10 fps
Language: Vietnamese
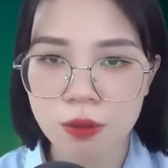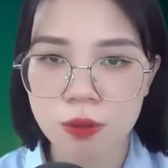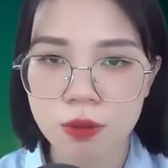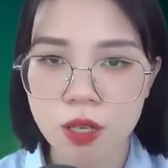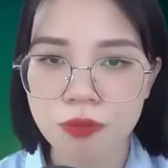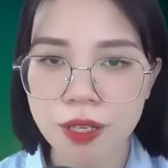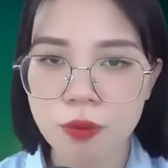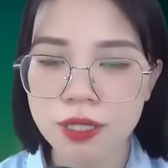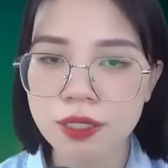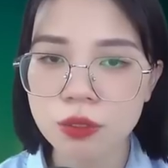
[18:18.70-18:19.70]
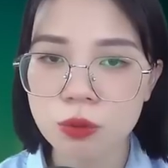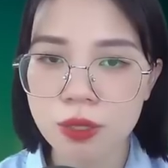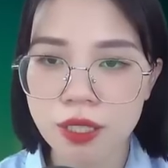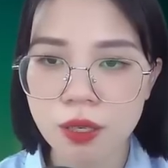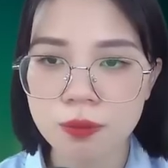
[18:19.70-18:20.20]
Rất nhanh trên cửa
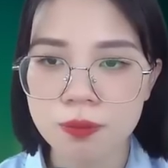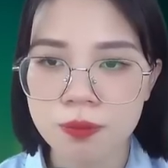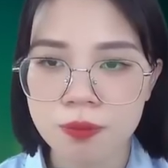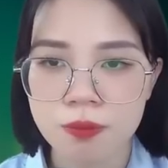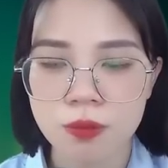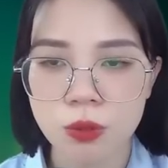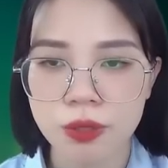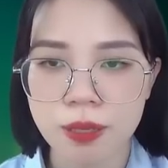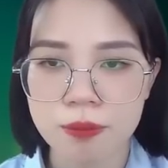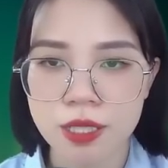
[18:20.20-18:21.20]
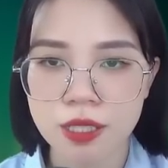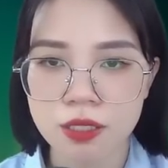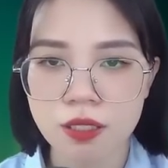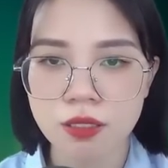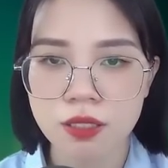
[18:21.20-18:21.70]
sổ xe bắt đầu có một lớp hơi
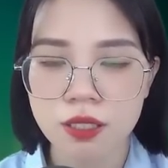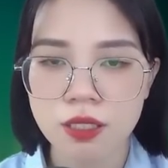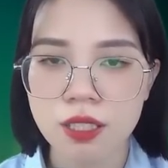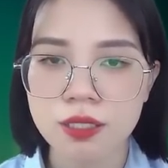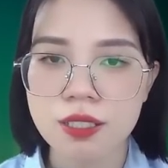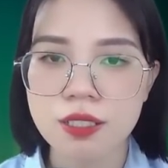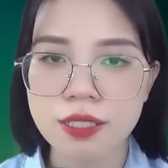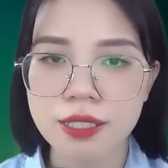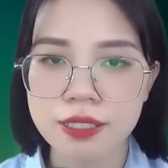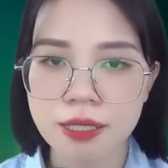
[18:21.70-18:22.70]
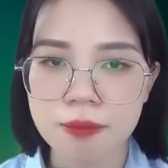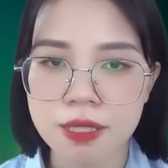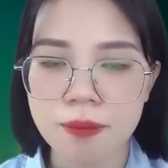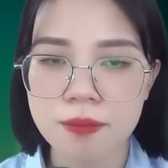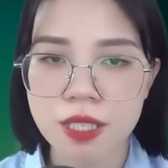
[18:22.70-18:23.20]
nước, sương mù dày hơn,
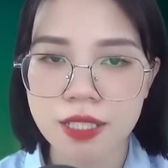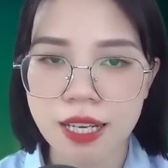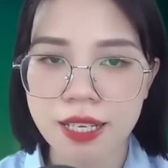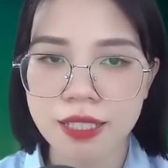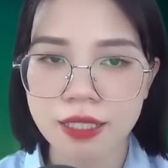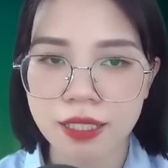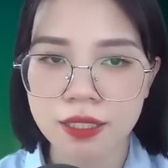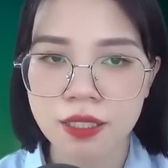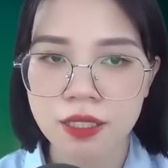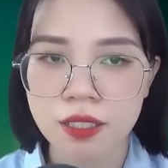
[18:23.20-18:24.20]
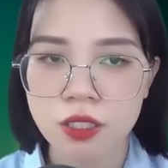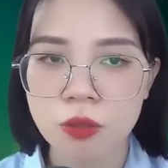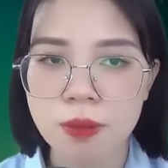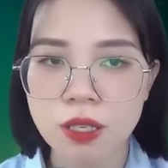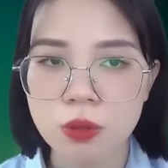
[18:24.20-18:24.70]
dần ngưng lại thành những
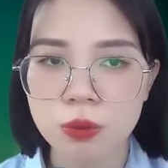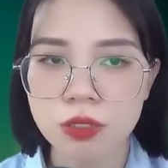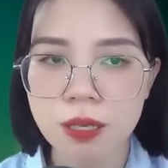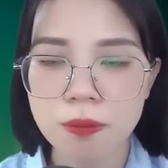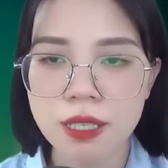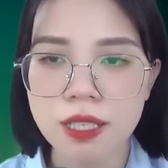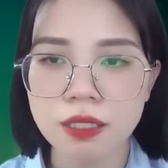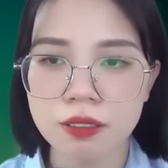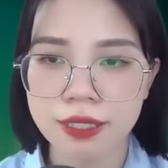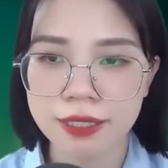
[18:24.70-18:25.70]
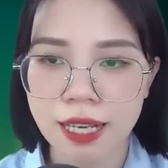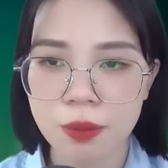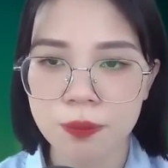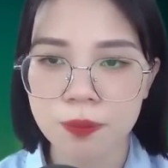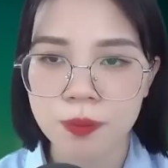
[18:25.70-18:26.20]
giọt nước nhỏ bám lên cửa.
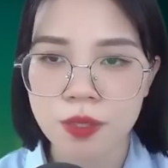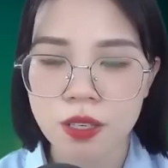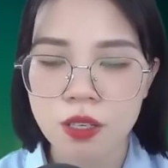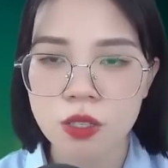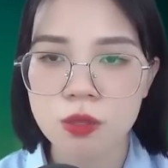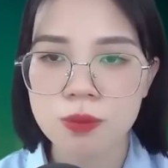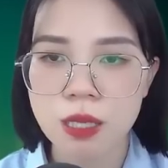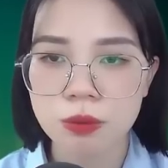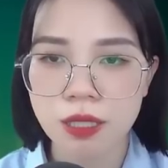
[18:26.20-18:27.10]
Đau không?